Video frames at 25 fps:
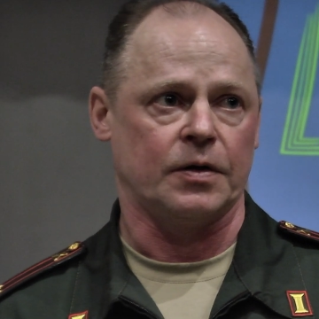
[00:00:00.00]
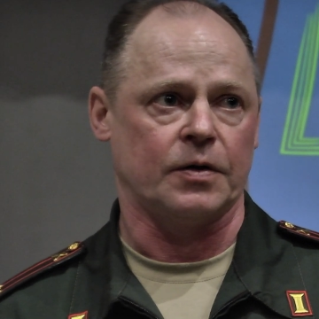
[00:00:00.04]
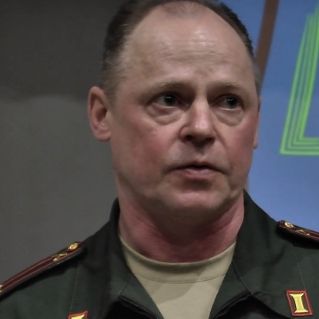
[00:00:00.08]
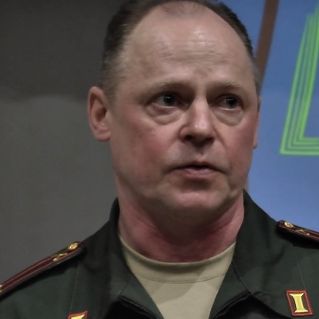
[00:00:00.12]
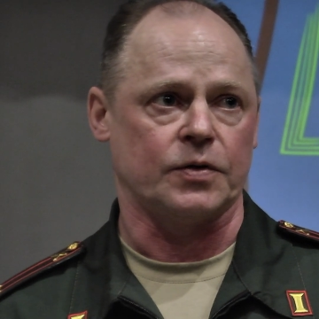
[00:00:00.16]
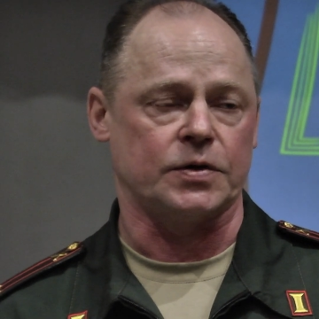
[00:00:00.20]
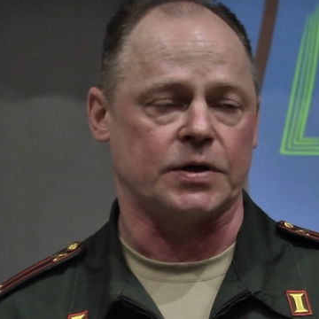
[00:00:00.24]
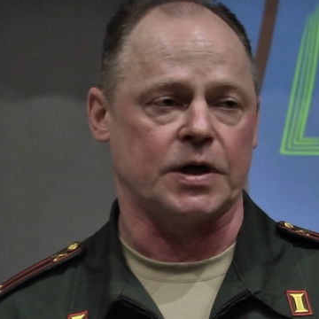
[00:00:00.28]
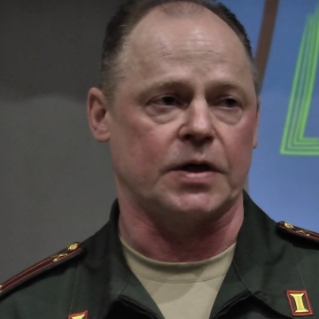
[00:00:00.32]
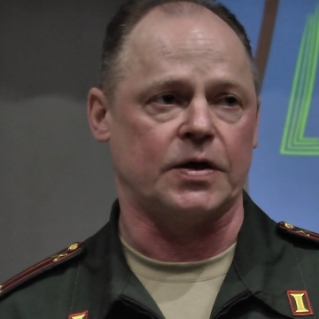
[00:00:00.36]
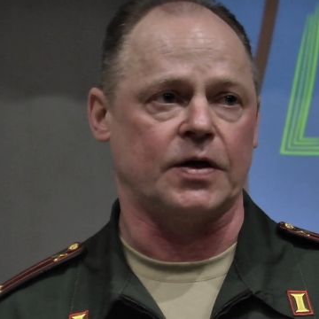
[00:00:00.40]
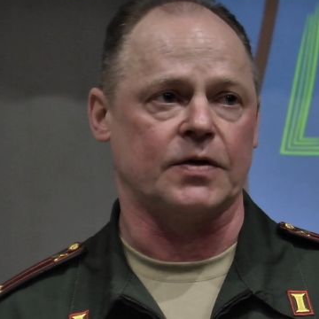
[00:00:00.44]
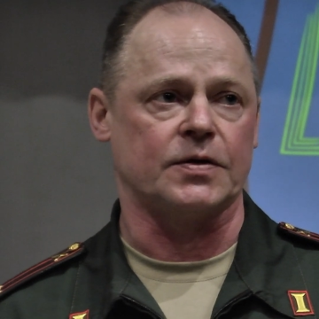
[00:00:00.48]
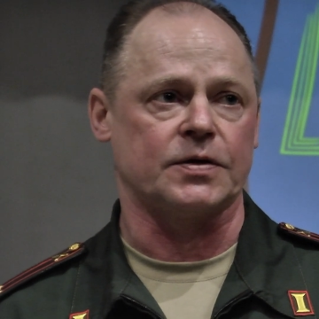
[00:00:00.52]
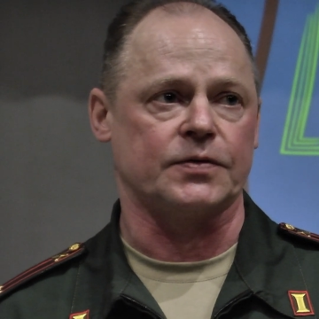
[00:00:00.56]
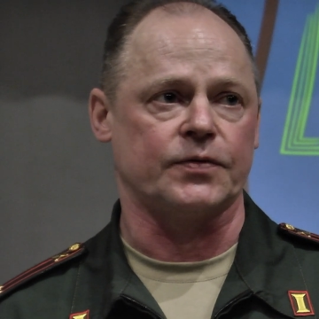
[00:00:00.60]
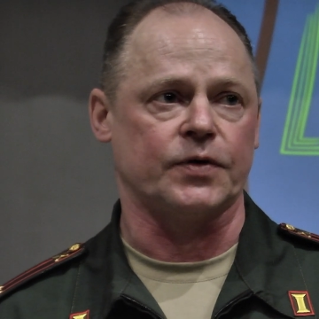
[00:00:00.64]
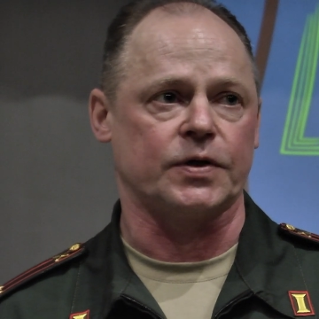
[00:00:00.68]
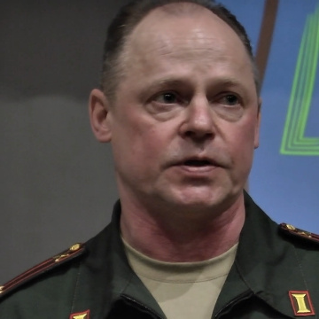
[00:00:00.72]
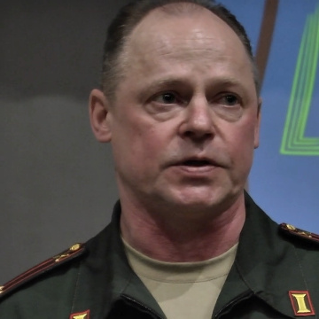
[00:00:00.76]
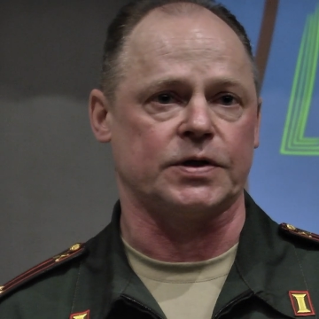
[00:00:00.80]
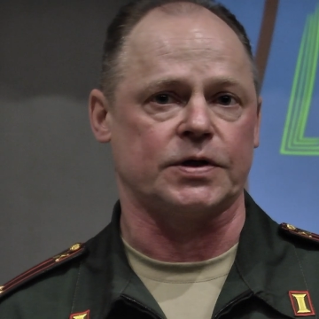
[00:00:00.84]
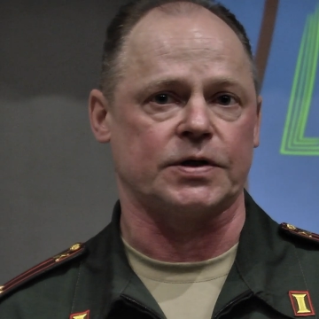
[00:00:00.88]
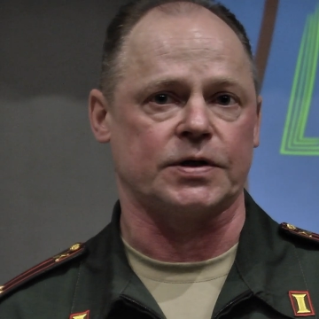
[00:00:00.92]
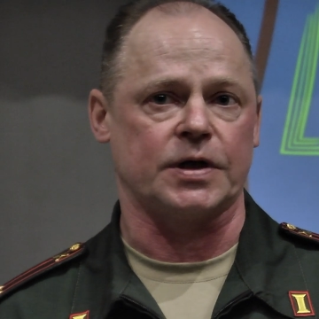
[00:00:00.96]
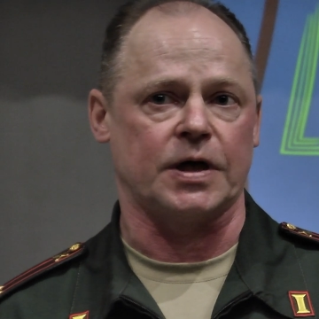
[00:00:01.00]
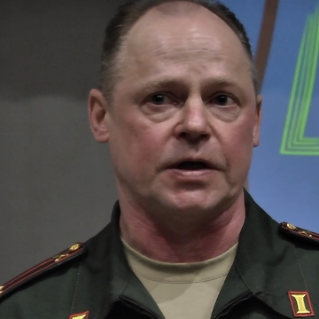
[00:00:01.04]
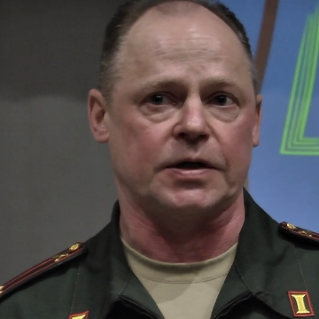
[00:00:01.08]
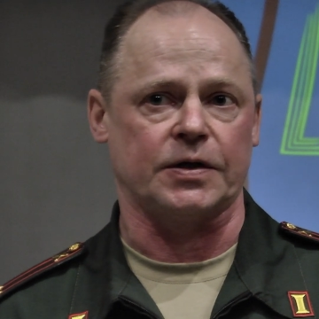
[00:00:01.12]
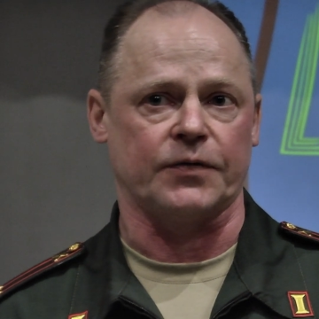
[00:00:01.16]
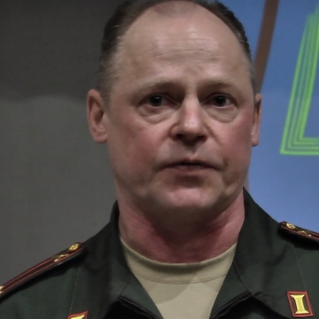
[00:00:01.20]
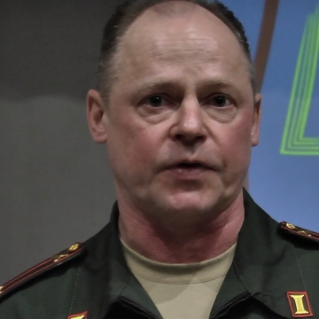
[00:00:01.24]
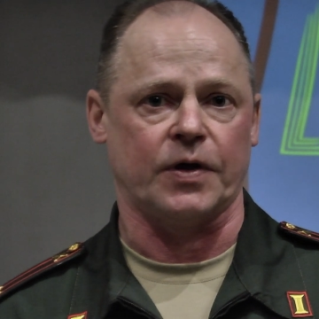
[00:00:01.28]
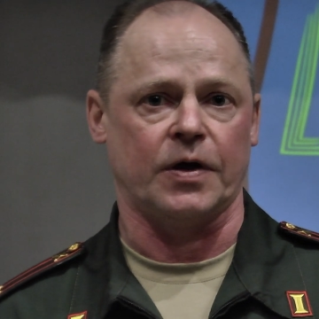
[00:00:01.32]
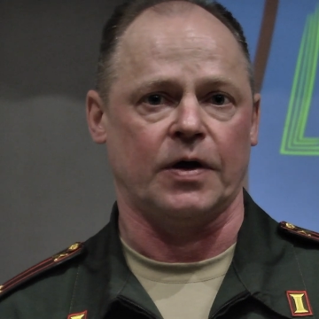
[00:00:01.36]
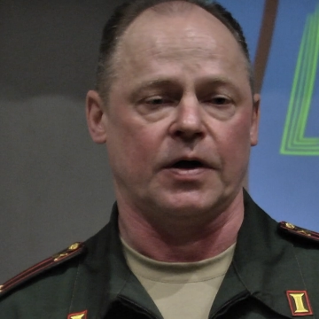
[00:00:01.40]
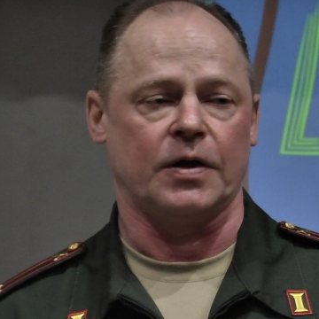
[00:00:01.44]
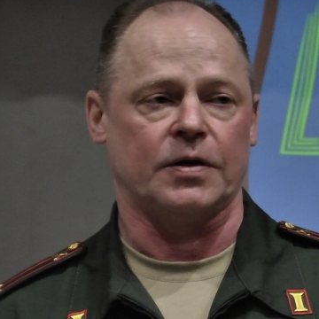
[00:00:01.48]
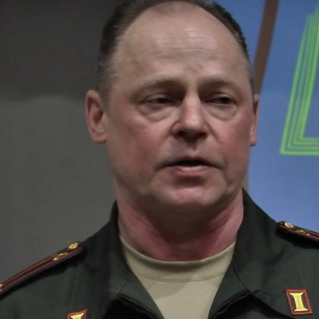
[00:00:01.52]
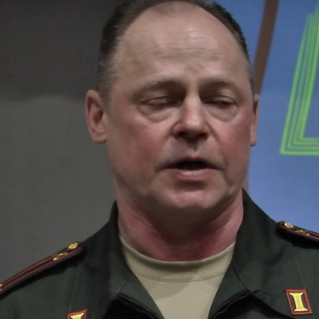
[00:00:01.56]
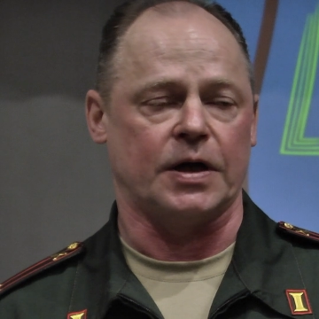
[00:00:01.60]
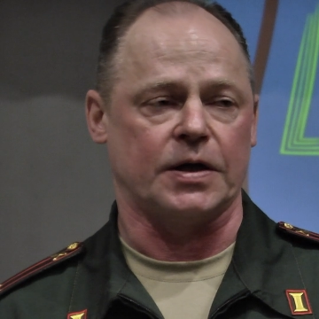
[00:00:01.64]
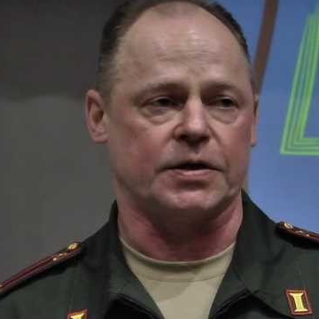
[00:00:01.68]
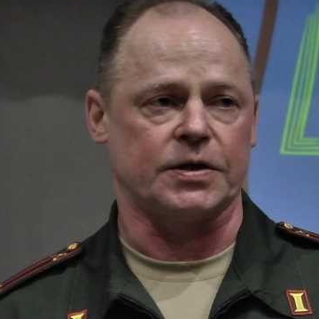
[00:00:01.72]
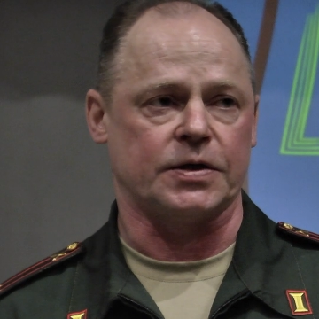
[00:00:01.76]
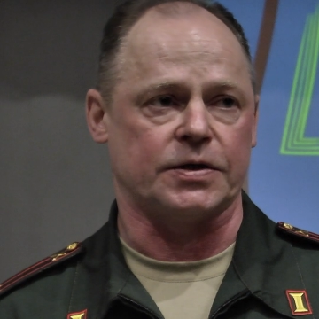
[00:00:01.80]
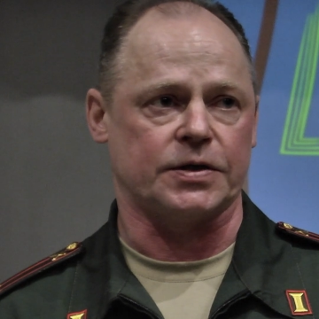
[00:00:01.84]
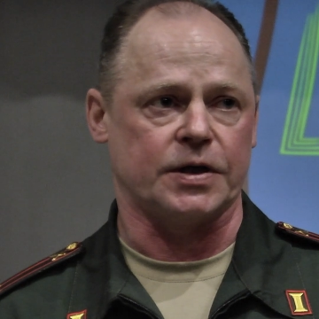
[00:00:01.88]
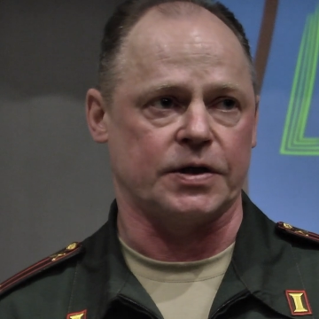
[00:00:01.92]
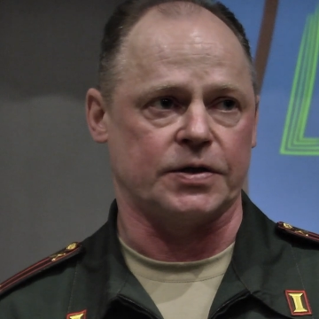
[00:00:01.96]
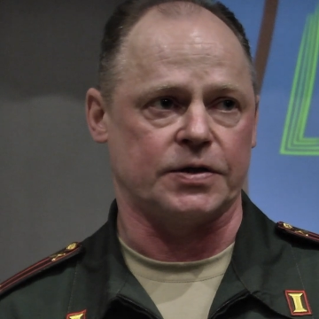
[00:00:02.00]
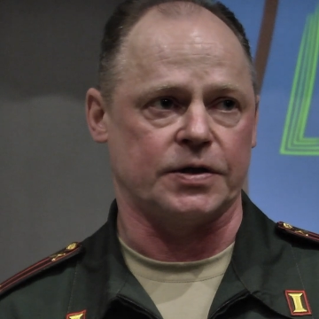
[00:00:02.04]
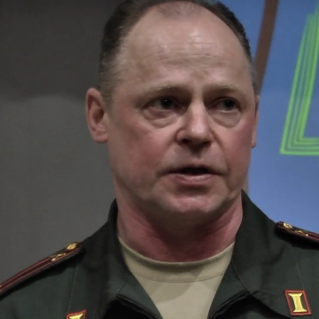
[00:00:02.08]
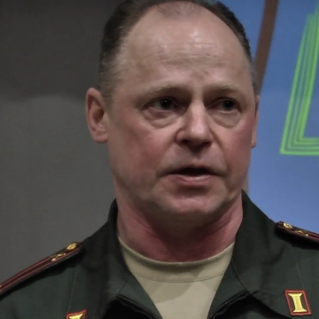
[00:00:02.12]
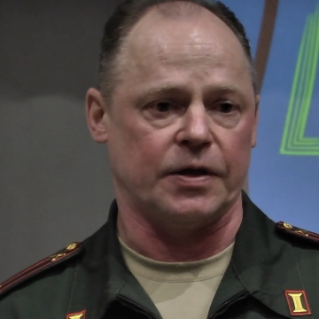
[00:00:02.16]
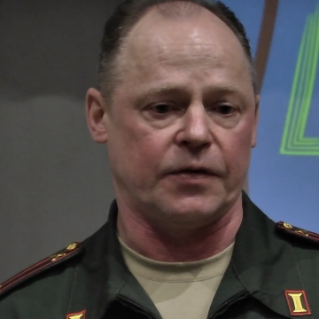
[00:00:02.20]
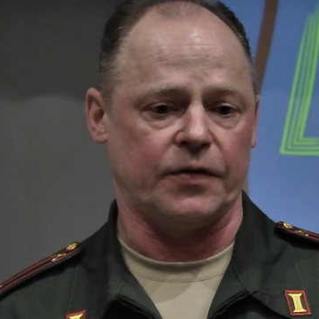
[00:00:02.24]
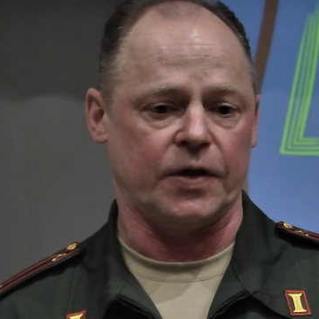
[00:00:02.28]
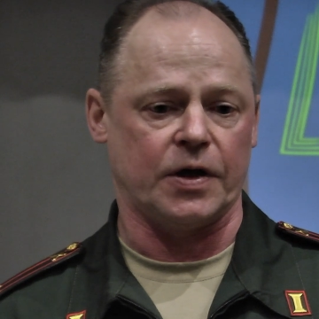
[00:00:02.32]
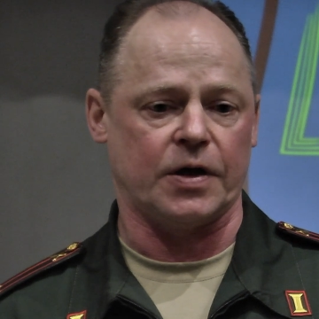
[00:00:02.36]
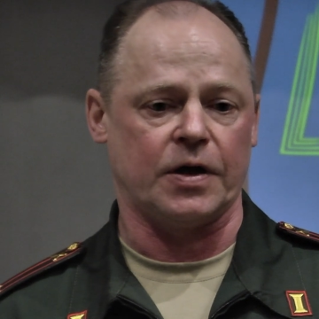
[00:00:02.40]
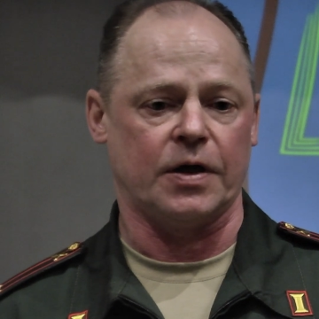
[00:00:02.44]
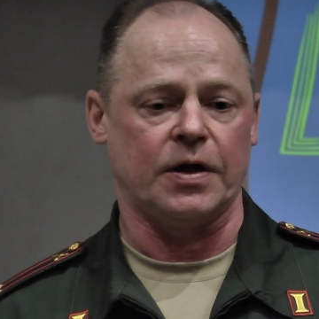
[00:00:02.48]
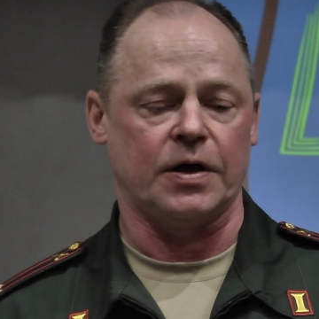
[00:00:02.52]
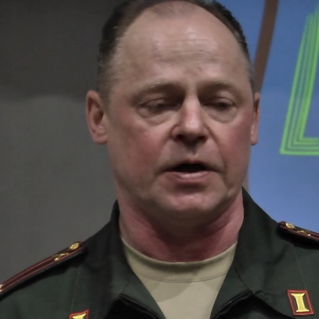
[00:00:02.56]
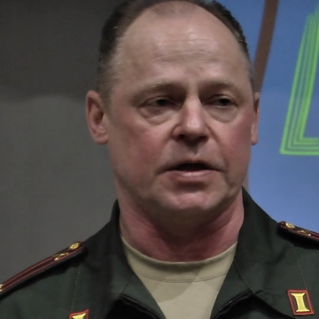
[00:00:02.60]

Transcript: То есть один взвод сержантов 36 человек